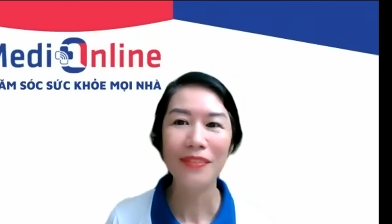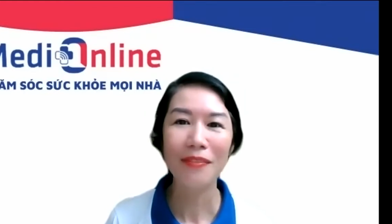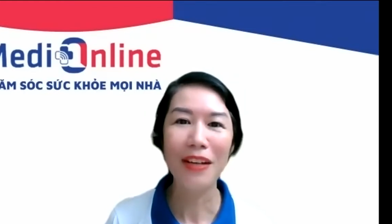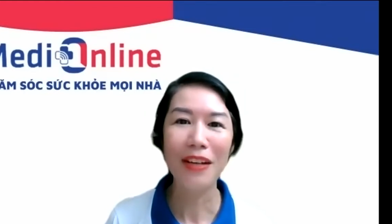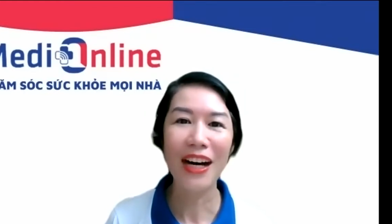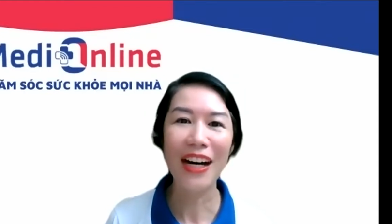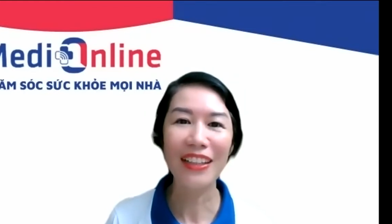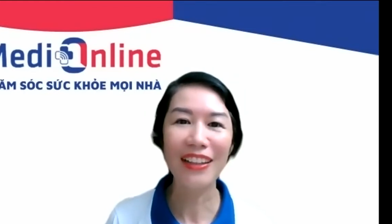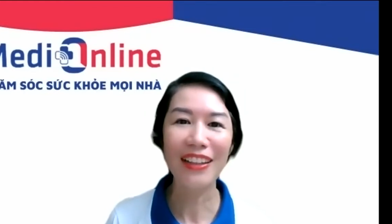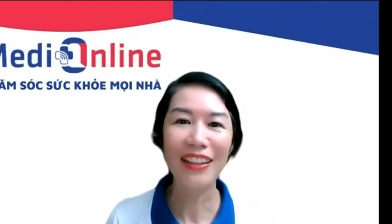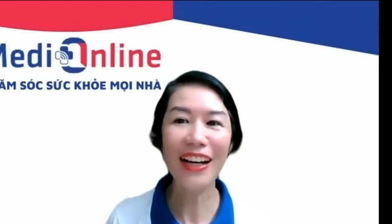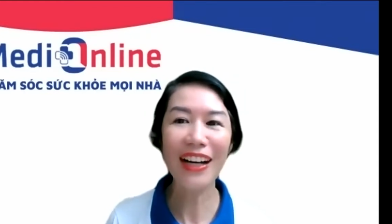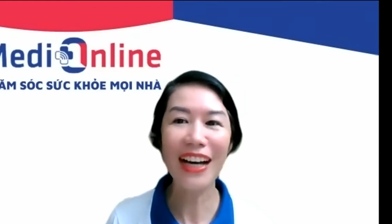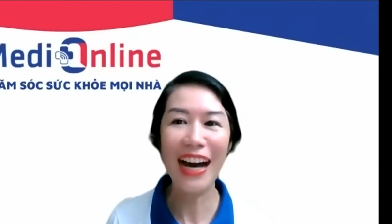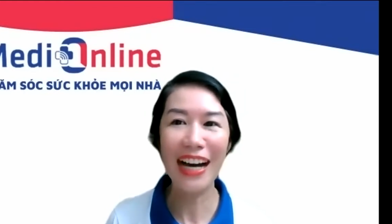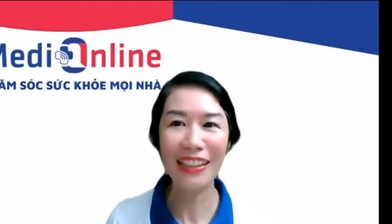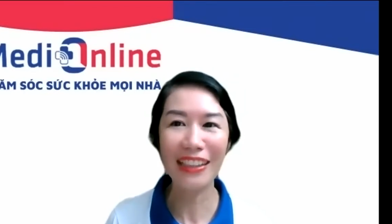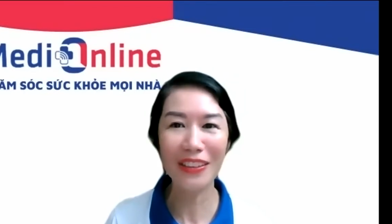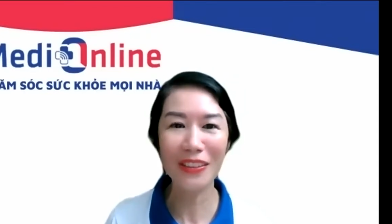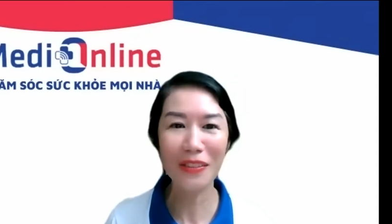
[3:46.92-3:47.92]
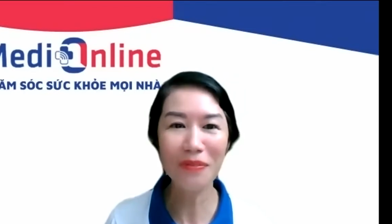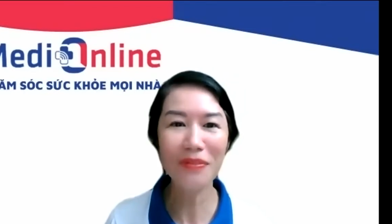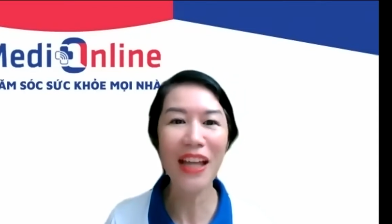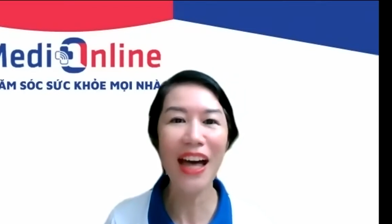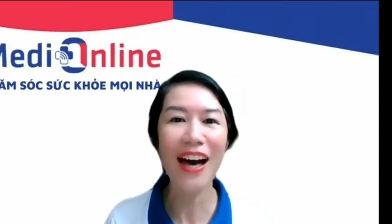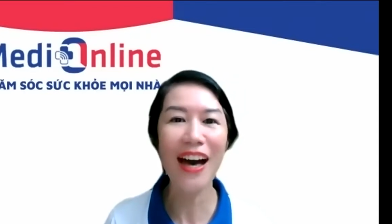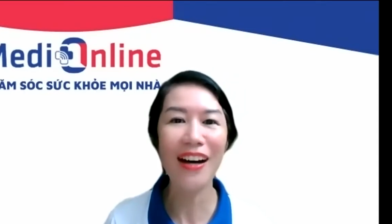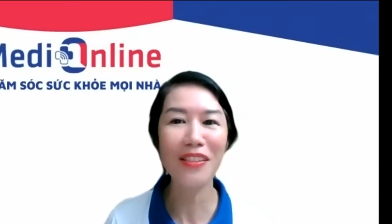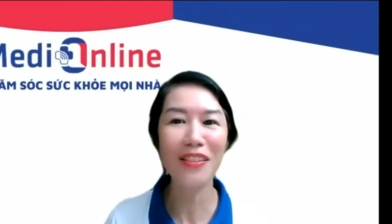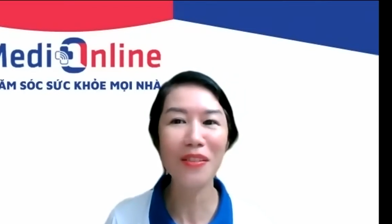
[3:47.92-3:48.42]
và tất cả chúng ta
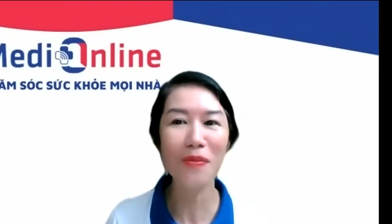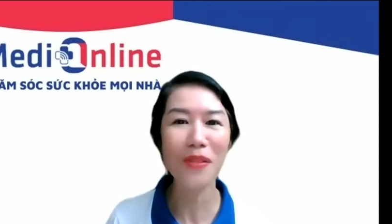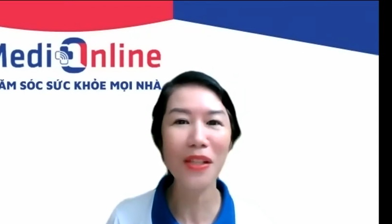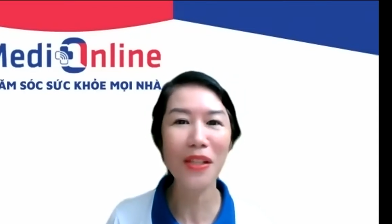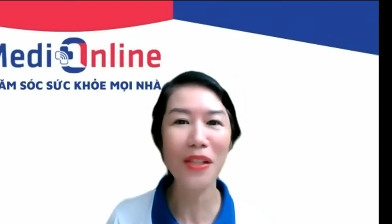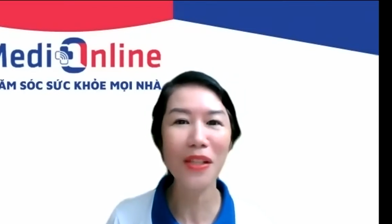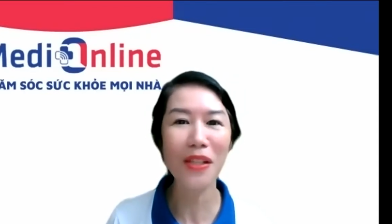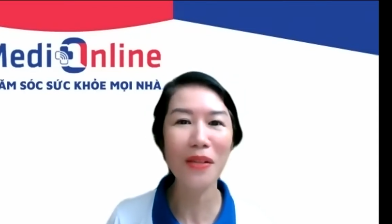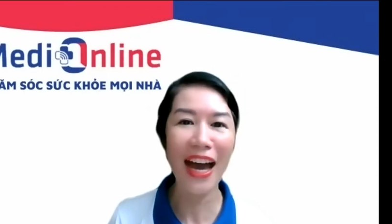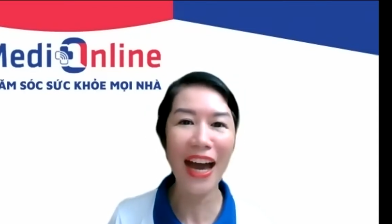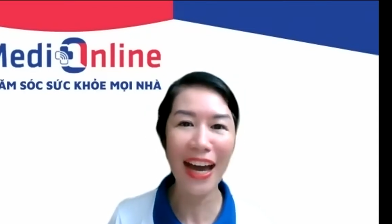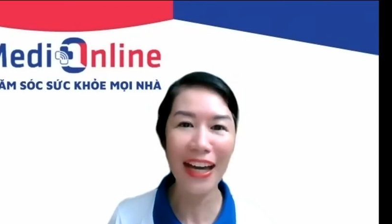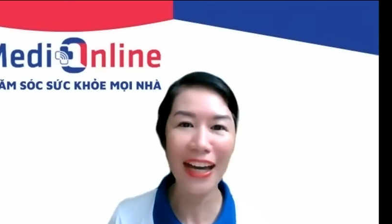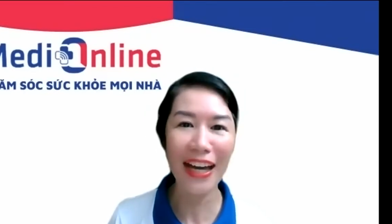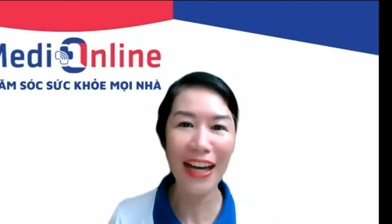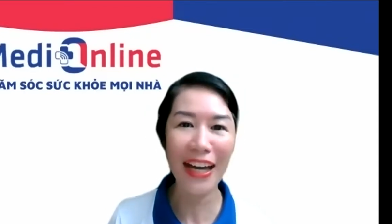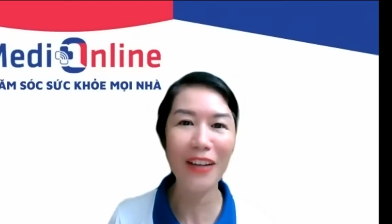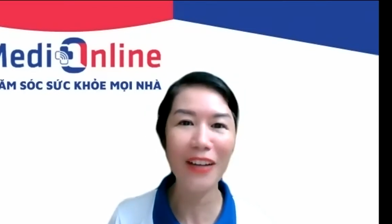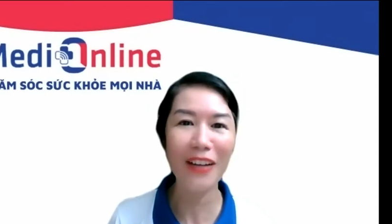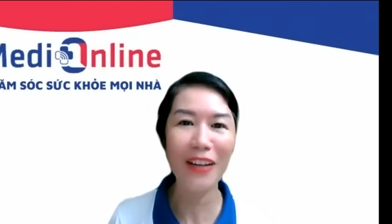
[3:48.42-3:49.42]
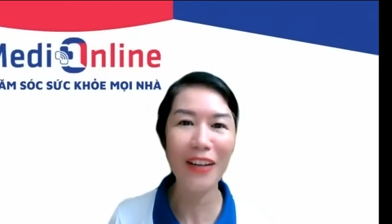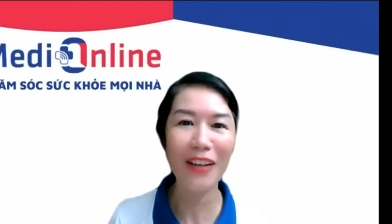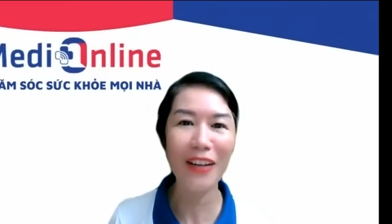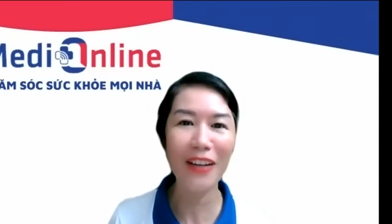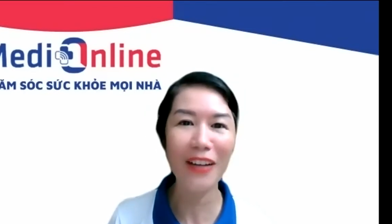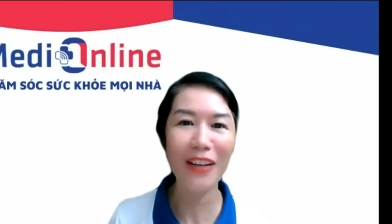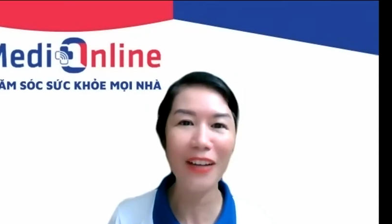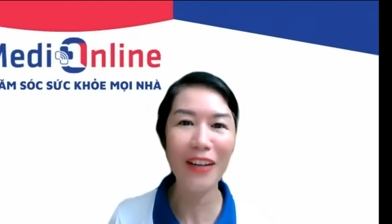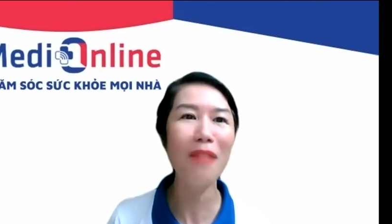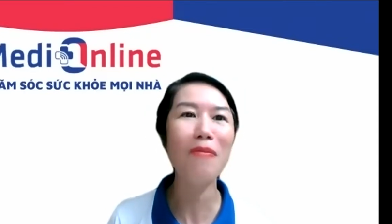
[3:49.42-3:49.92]
ở trong Zoom ai cũng
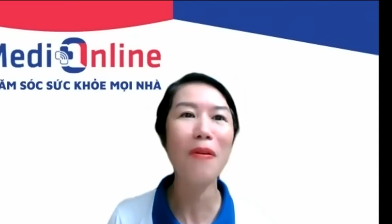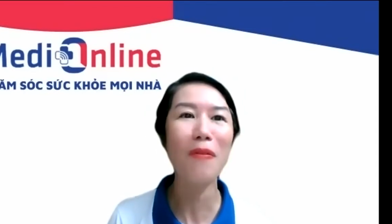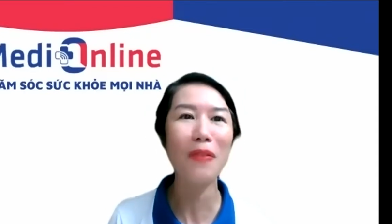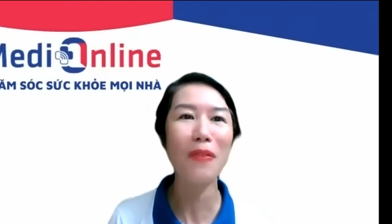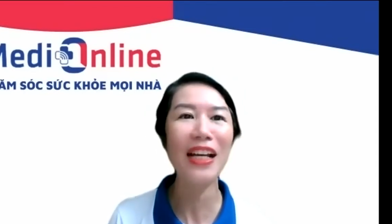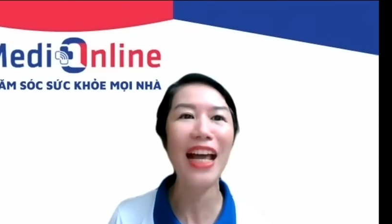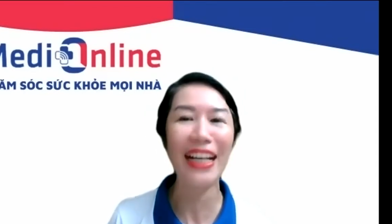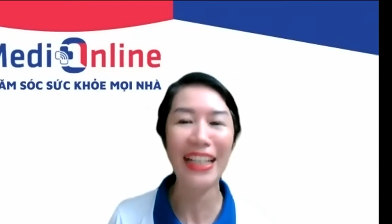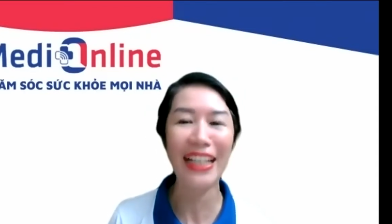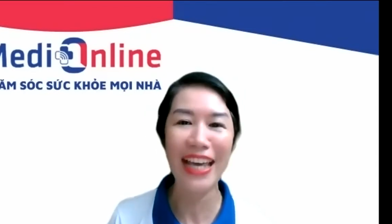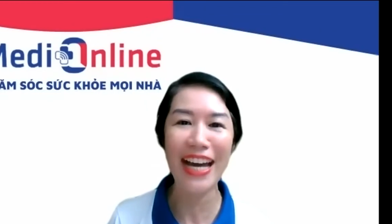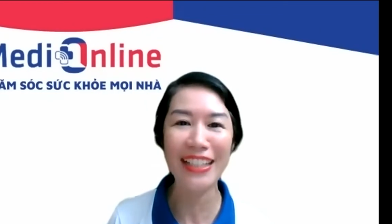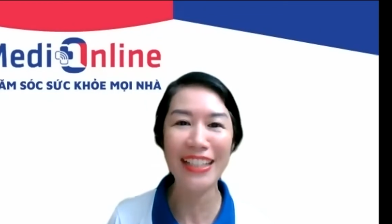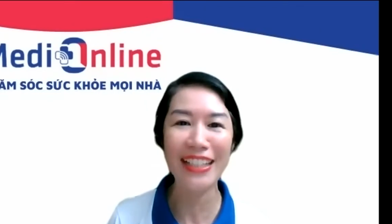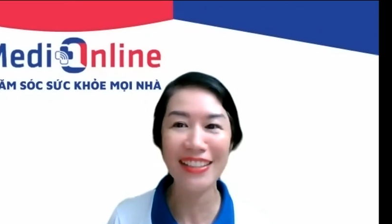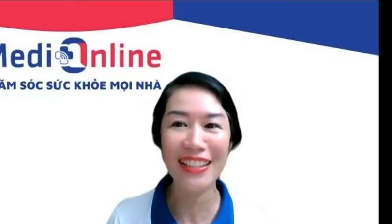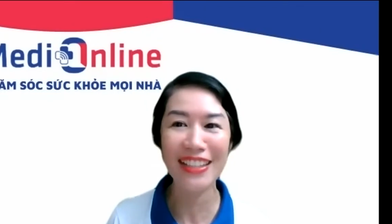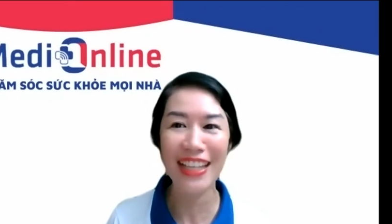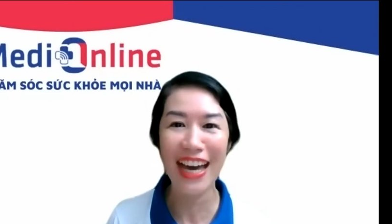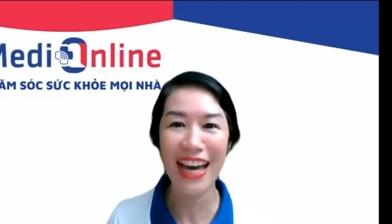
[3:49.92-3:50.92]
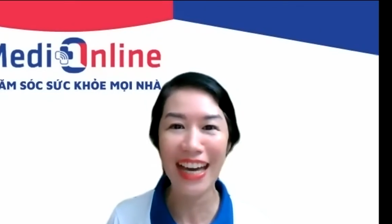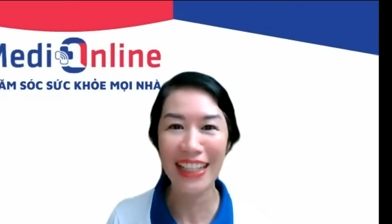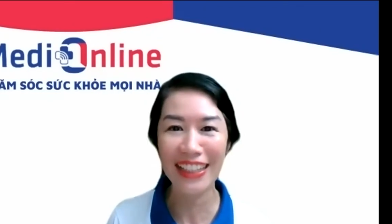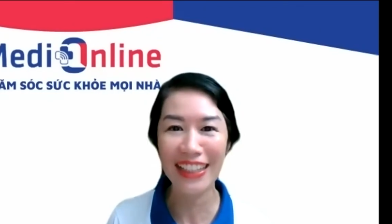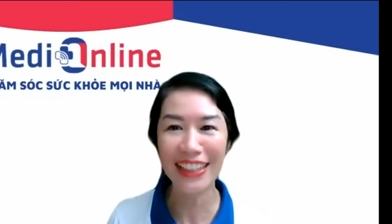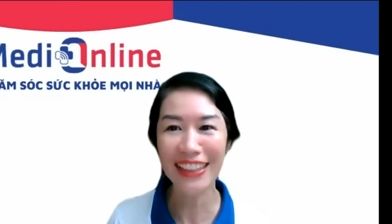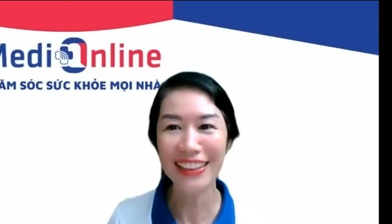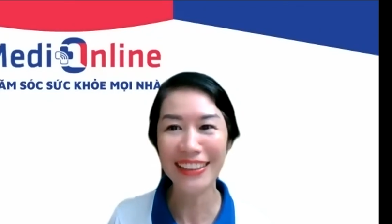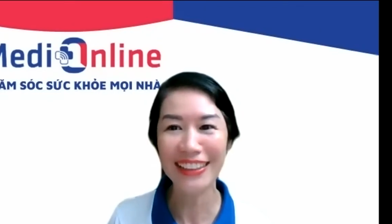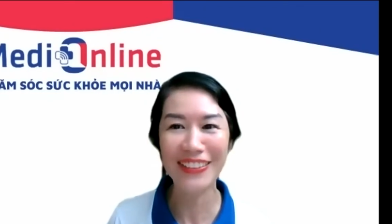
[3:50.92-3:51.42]
mong muốn có một cái làn da như chị
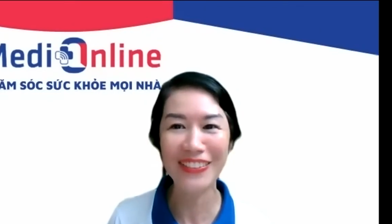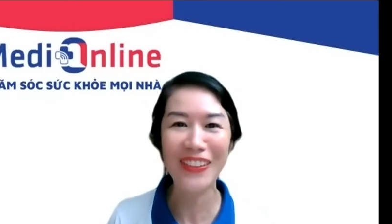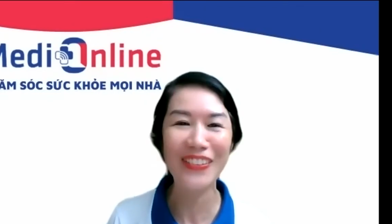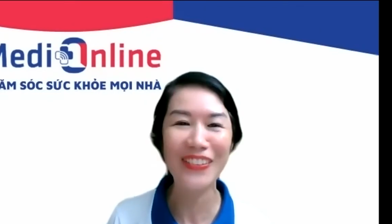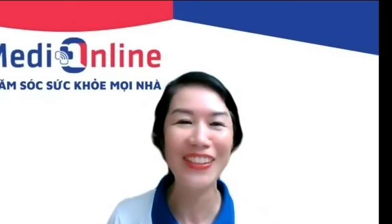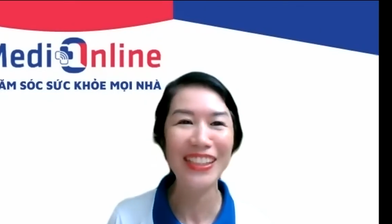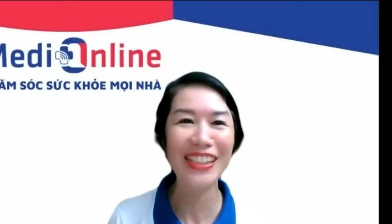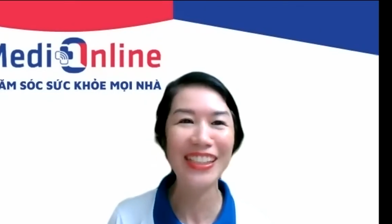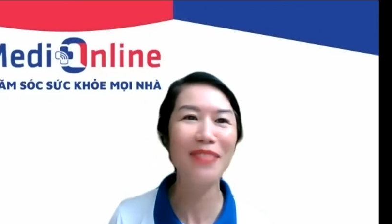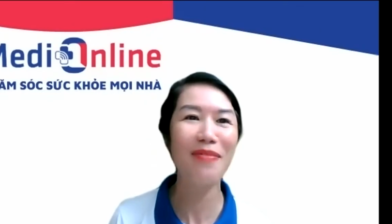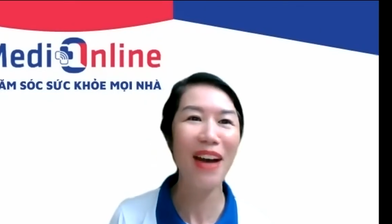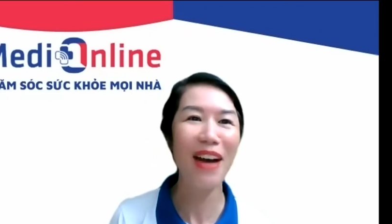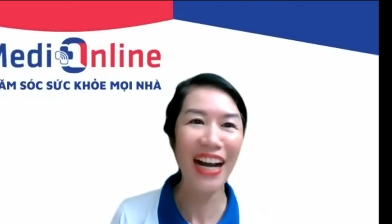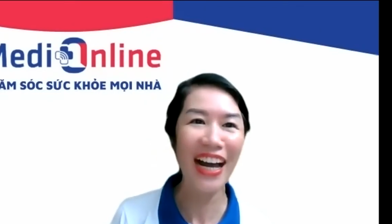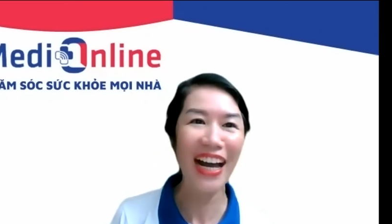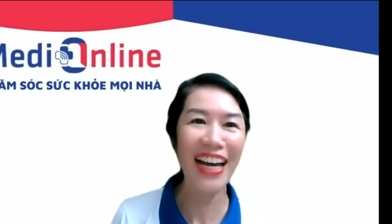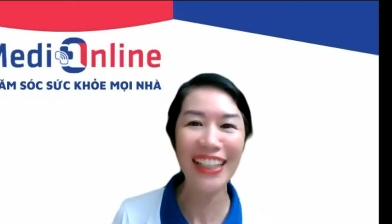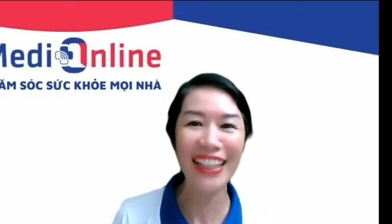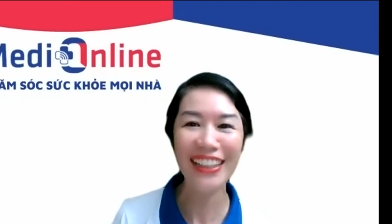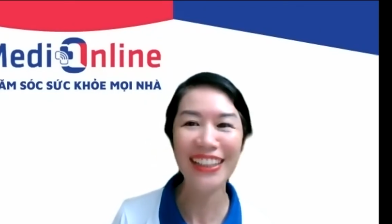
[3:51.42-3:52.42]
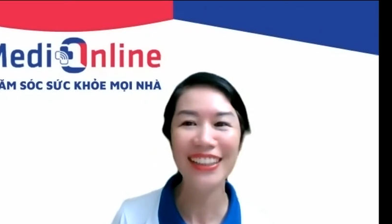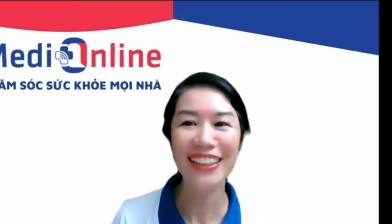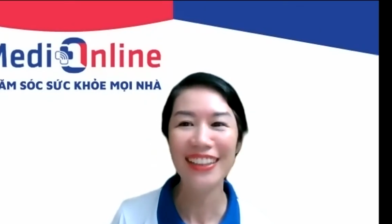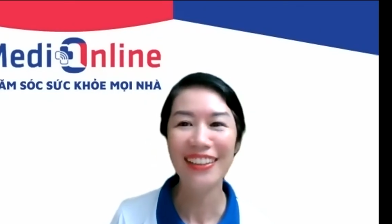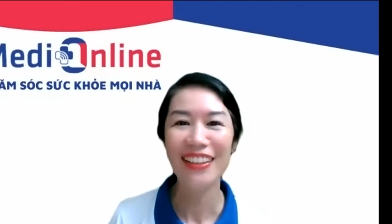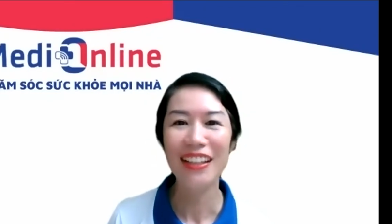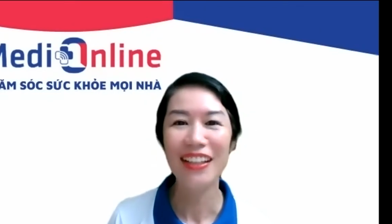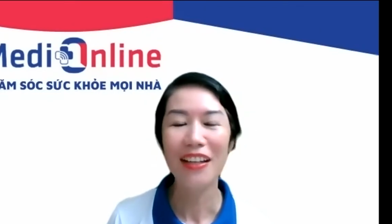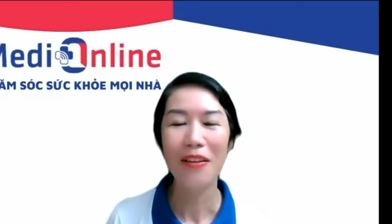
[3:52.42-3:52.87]
ấy đúng không như bạn ấy